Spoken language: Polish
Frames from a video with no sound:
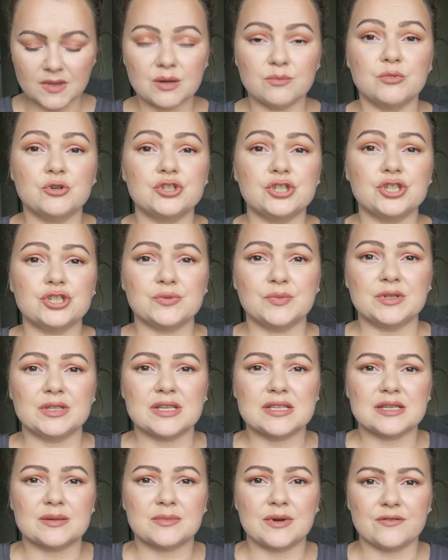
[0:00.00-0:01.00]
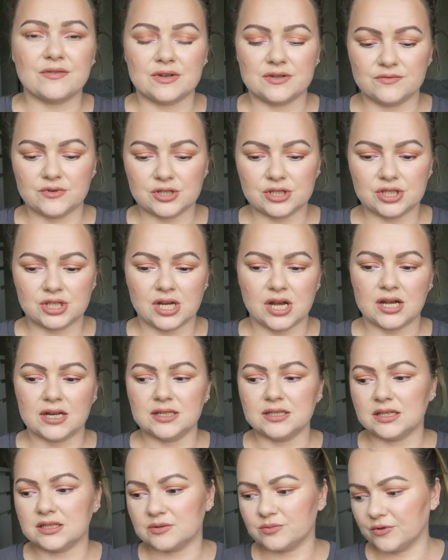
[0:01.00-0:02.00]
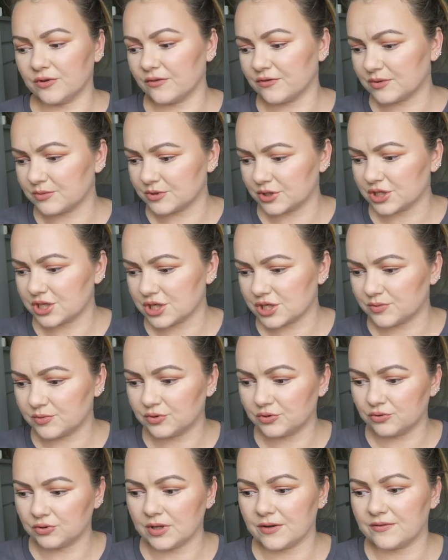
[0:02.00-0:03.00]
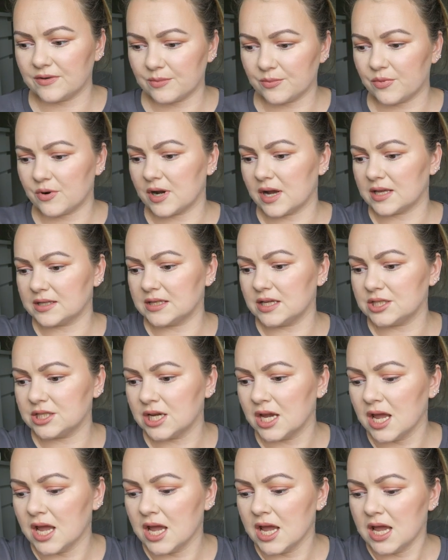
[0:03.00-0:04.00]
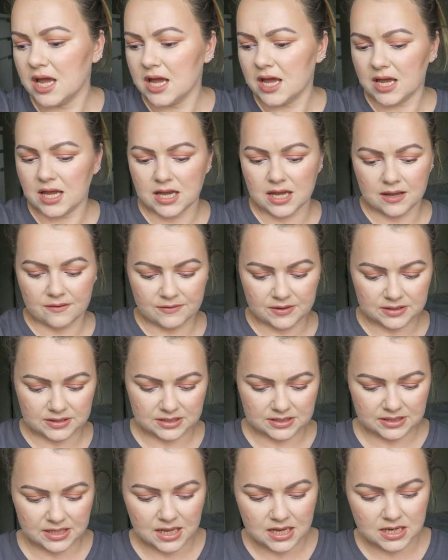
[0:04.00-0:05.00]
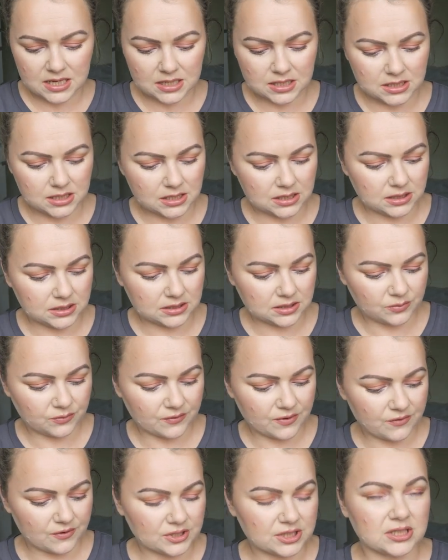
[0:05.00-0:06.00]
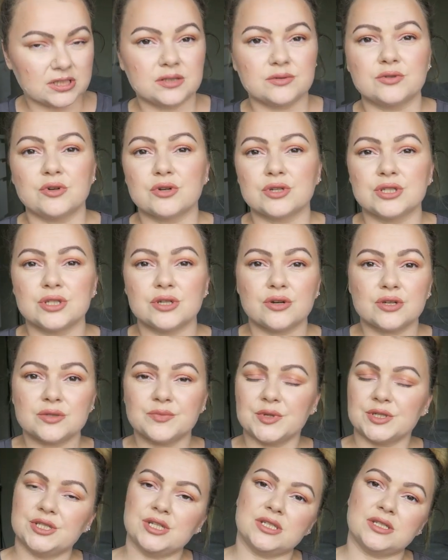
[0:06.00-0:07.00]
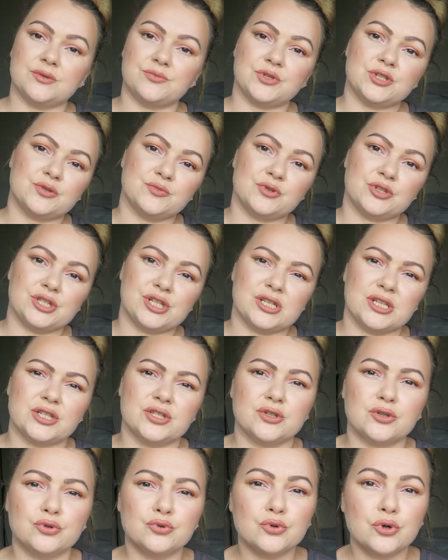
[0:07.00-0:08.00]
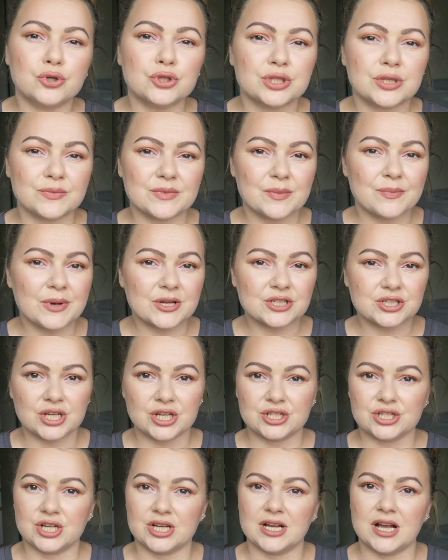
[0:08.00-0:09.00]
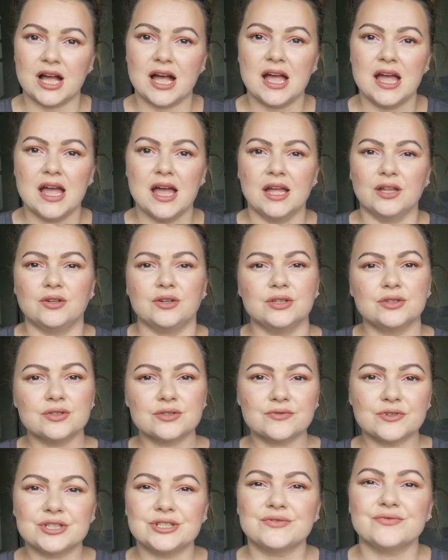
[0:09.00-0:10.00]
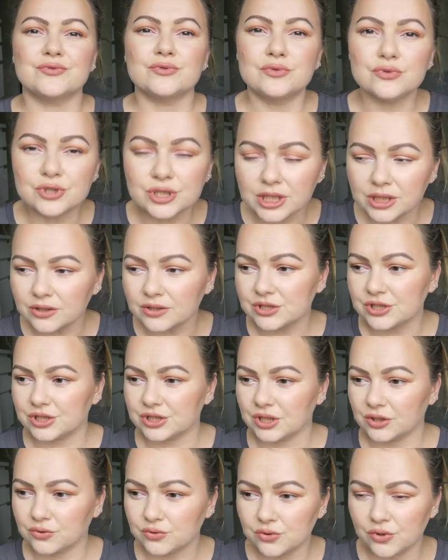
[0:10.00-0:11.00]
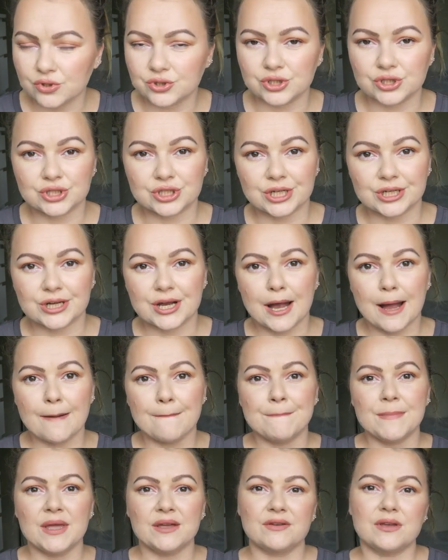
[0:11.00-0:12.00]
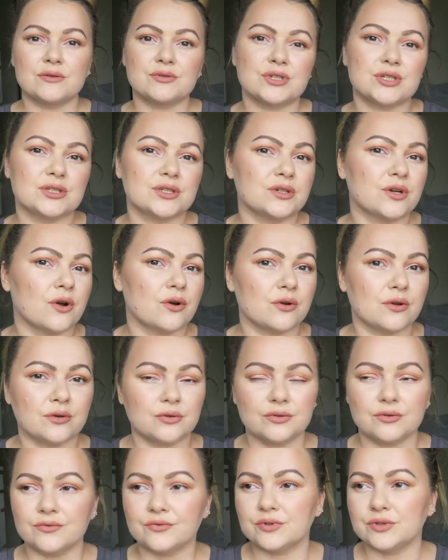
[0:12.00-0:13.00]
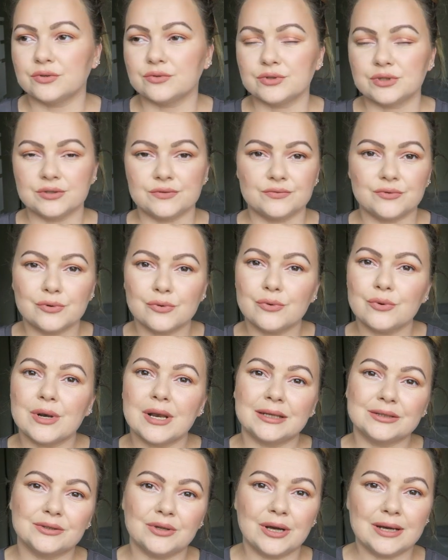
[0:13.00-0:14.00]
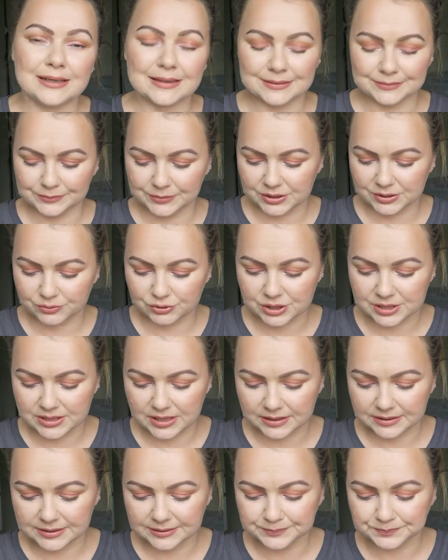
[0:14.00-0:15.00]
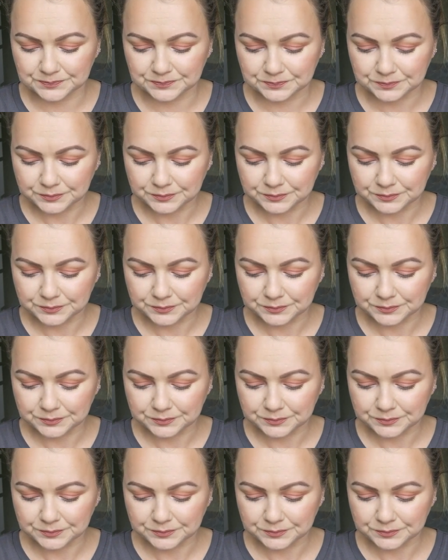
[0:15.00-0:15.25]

Może jeszcze będę zamawiać właśnie, ale nie zamówiłam w tym czasie, żeby tutaj Wam pokazać. E, więc tak i zamówiłam właśnie na tym Roxy Cosmetics. Tam też możecie znać, tylko długo się tam na paczkę czeka. Trochę to jest właśnie wkurzające, że tak długo się czeka. Ja wiem, że jest ten koronawirus i w ogóle, no ale bez przesady.